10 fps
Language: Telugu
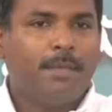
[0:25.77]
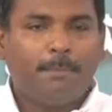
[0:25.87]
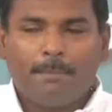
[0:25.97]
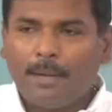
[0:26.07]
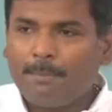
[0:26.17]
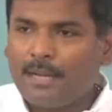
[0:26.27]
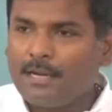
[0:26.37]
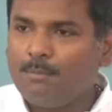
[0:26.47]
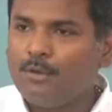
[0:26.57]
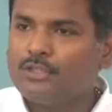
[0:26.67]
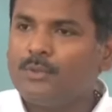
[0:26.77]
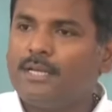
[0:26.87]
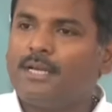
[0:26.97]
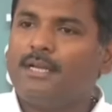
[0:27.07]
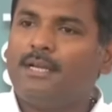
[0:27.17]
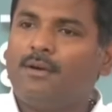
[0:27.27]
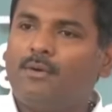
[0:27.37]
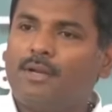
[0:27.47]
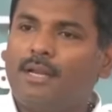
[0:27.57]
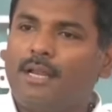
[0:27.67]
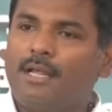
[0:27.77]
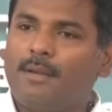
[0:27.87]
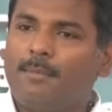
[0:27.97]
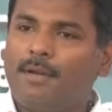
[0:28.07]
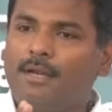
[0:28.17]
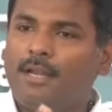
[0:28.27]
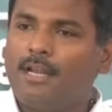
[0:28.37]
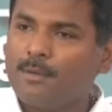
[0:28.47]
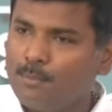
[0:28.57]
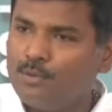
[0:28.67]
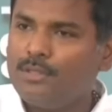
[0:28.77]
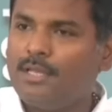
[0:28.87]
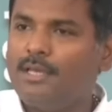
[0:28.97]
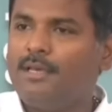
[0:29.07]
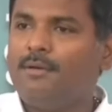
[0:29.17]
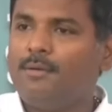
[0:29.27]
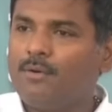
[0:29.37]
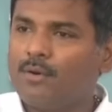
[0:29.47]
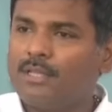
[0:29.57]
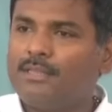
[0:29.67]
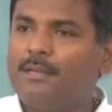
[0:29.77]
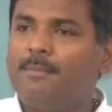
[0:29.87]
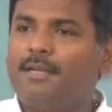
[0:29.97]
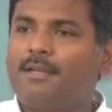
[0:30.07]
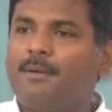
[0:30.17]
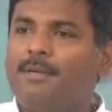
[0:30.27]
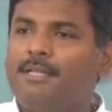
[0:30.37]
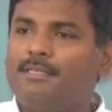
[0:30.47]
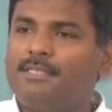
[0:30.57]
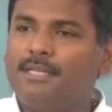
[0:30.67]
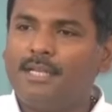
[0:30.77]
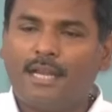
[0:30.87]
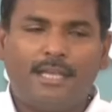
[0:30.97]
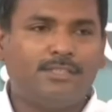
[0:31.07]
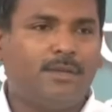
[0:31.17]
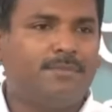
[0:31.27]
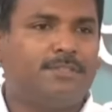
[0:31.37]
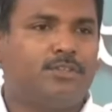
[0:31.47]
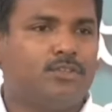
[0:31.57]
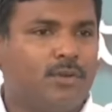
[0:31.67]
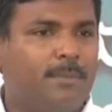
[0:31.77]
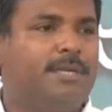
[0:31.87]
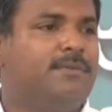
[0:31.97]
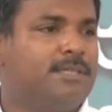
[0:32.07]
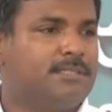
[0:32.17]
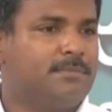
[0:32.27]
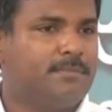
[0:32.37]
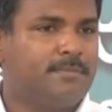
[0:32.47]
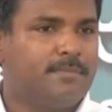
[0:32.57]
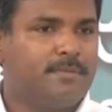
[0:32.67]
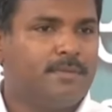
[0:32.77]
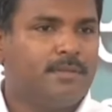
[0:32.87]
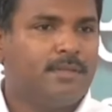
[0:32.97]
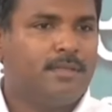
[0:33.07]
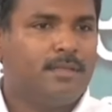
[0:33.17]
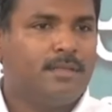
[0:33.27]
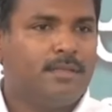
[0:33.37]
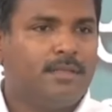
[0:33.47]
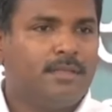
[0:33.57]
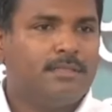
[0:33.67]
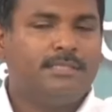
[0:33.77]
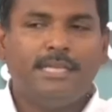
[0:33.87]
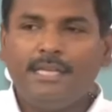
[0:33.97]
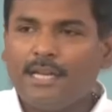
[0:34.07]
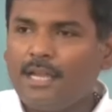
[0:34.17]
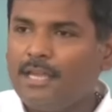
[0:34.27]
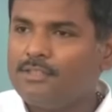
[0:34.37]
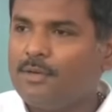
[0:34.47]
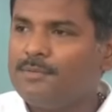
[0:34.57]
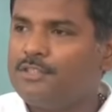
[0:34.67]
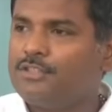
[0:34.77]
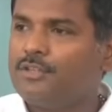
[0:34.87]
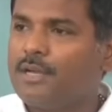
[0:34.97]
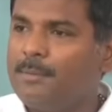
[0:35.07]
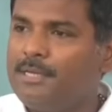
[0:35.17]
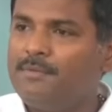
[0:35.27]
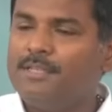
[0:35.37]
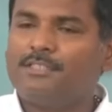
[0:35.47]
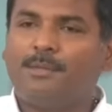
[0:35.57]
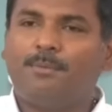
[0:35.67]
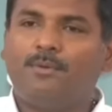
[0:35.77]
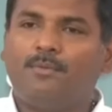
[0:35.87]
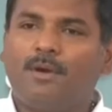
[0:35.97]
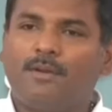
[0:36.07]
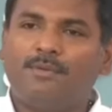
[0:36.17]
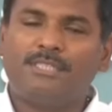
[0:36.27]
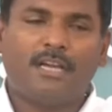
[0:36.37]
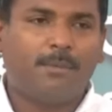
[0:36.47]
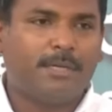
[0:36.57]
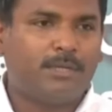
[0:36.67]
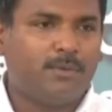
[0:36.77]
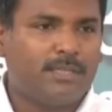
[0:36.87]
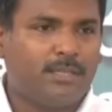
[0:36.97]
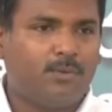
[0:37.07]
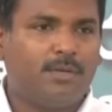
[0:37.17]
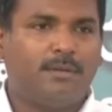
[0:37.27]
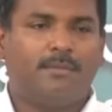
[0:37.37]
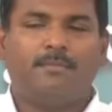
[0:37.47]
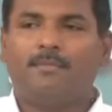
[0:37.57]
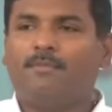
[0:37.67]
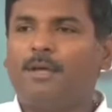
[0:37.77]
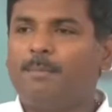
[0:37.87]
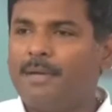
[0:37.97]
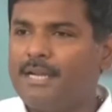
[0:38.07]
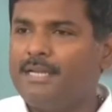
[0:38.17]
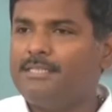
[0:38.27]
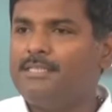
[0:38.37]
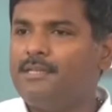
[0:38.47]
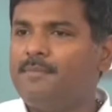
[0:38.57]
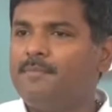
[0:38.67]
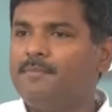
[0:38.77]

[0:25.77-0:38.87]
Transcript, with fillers: మేము మా ప్రారంభోత్సవానికన్నా ఒక నెల రెండు నెలలకు ముందే ఒక త్రీ మెన్ కమిటీ సీనియర్ ఐఏఎస్ ఆఫీసర్స్తో కమిటీ వేశాం సీనియర్ ఐఏఎస్ ఆఫీసర్స్తో కమిటీ వేసినప్పుడు వారు విశాఖపట్నం అంతా కూడా వారు పర్యటించి